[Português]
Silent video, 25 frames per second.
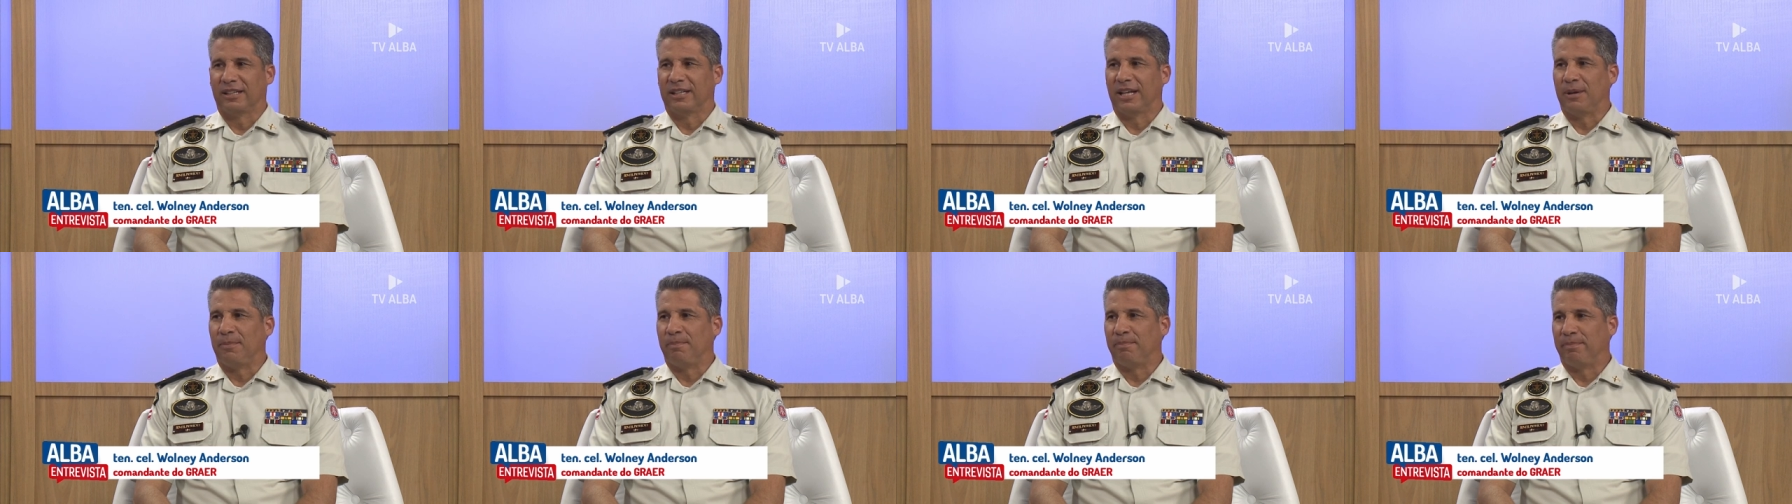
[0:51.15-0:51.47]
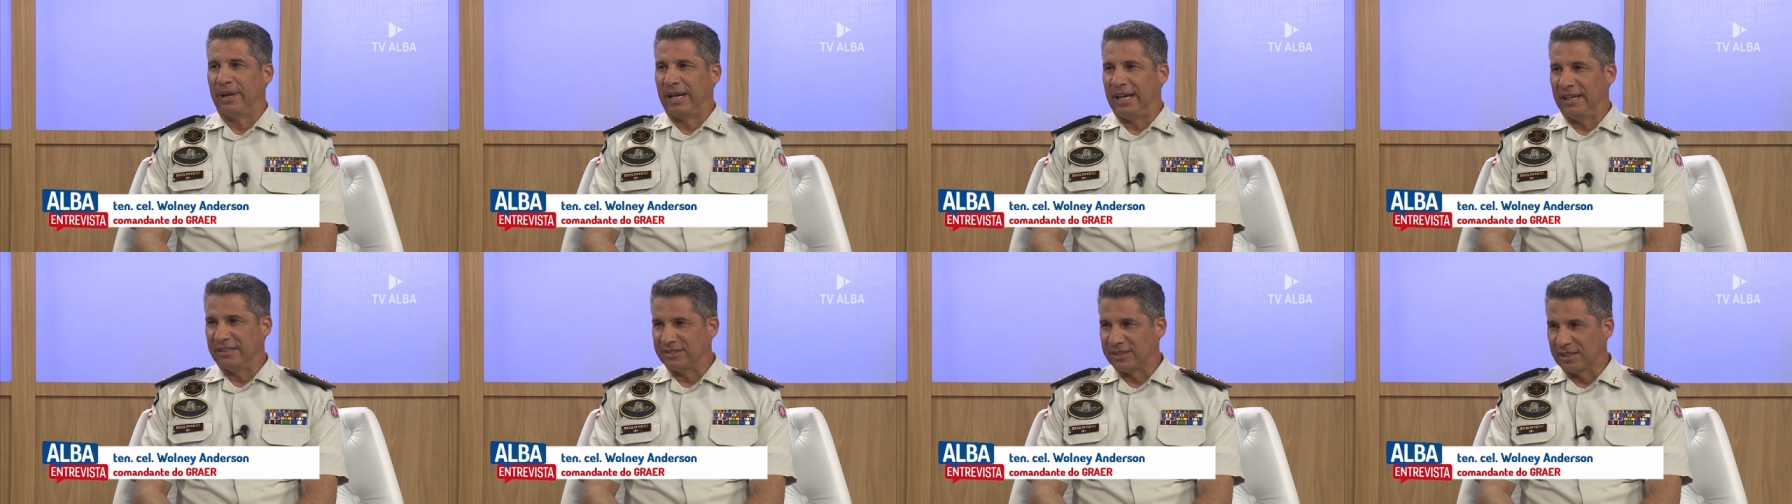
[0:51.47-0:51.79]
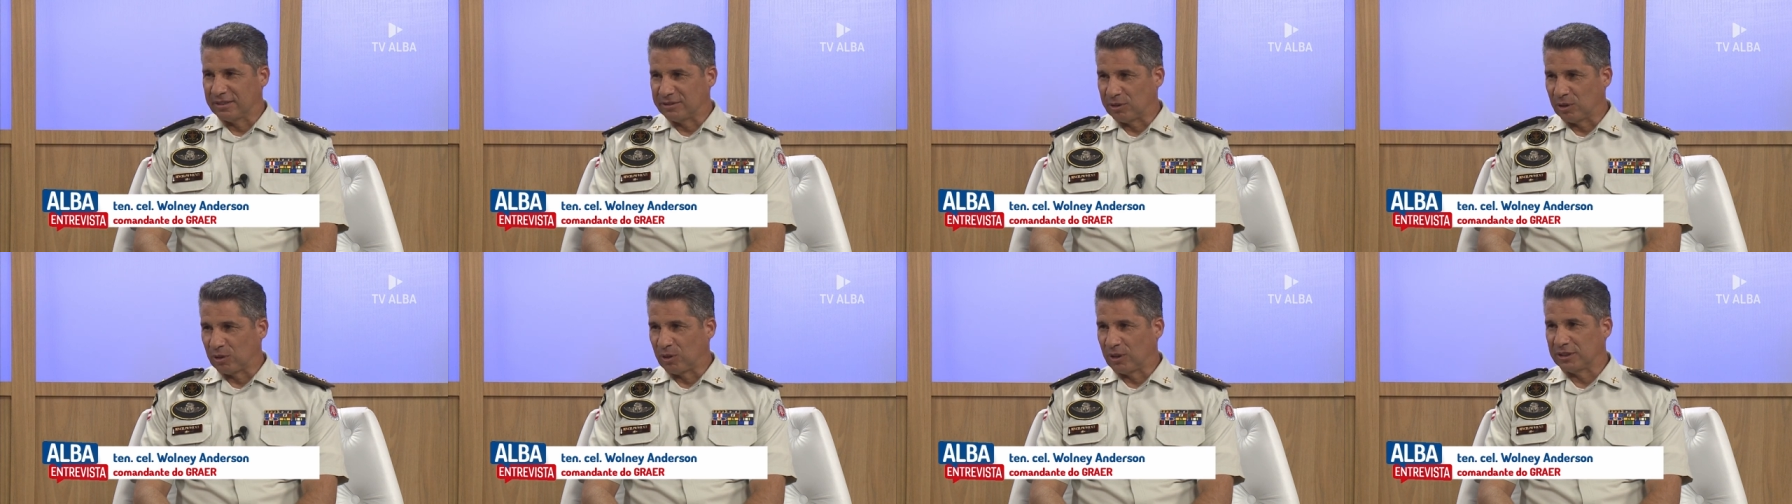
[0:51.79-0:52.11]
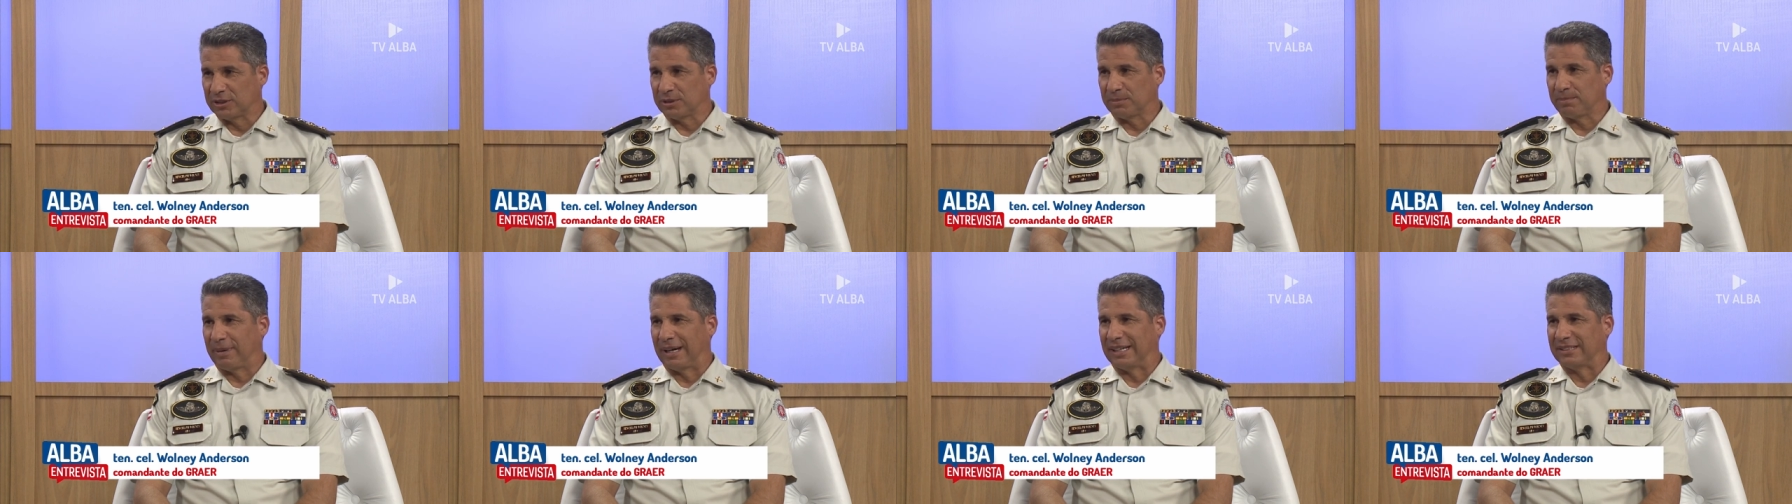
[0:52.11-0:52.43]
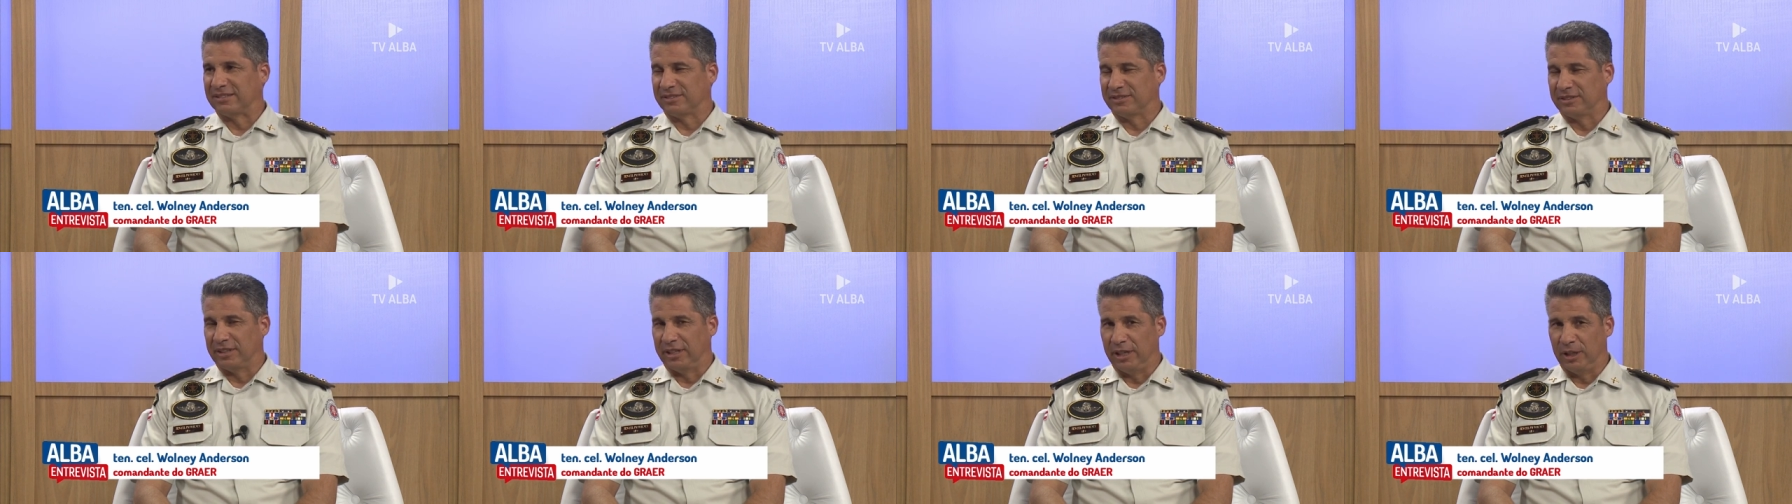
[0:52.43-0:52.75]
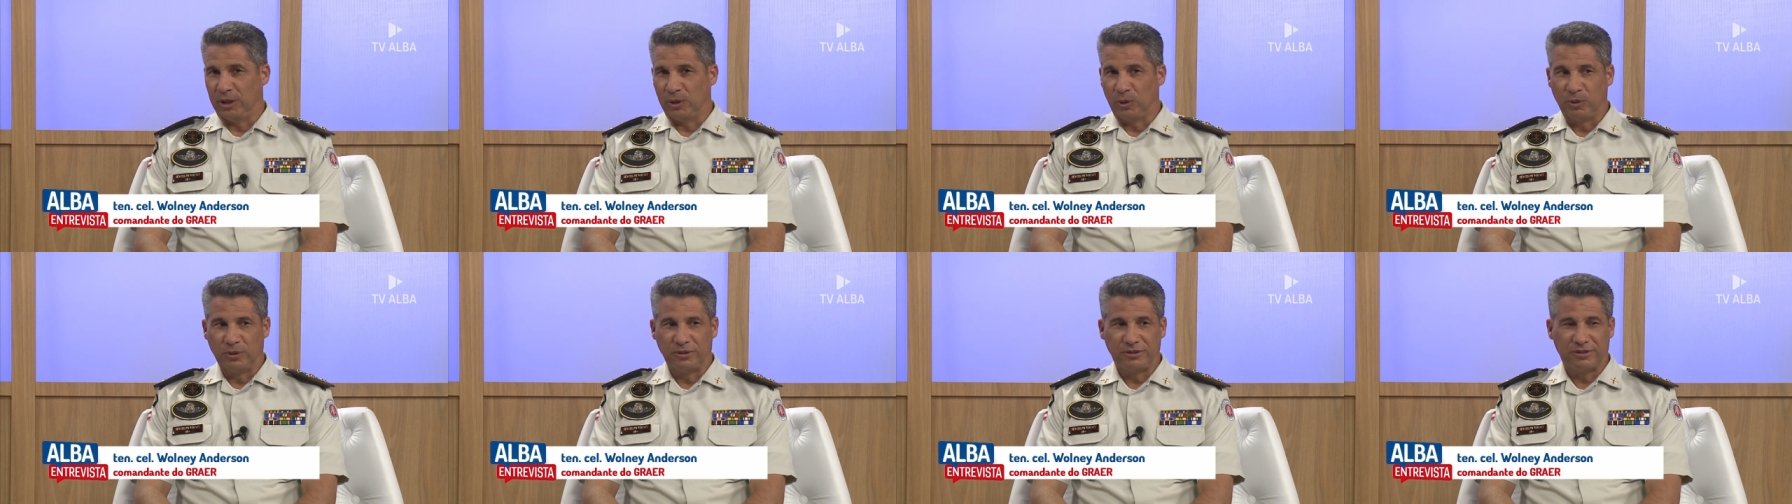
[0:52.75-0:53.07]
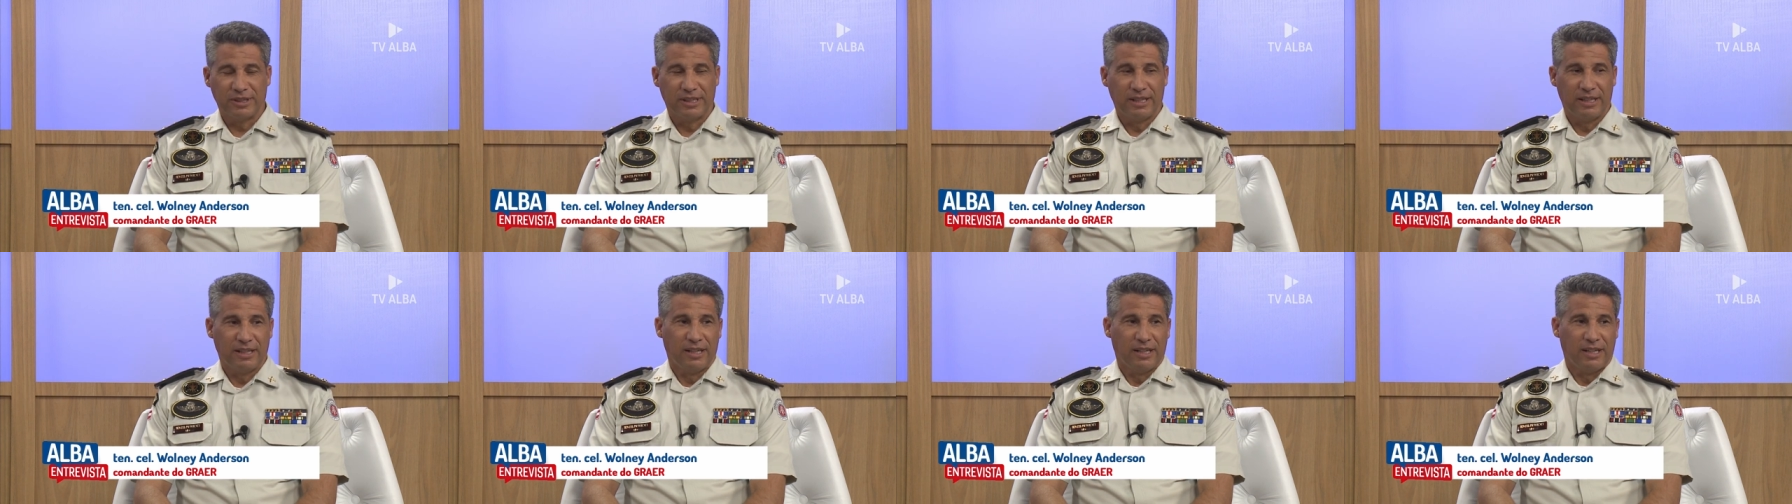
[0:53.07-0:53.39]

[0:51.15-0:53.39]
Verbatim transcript: da imprensa, que são nossos parceiros.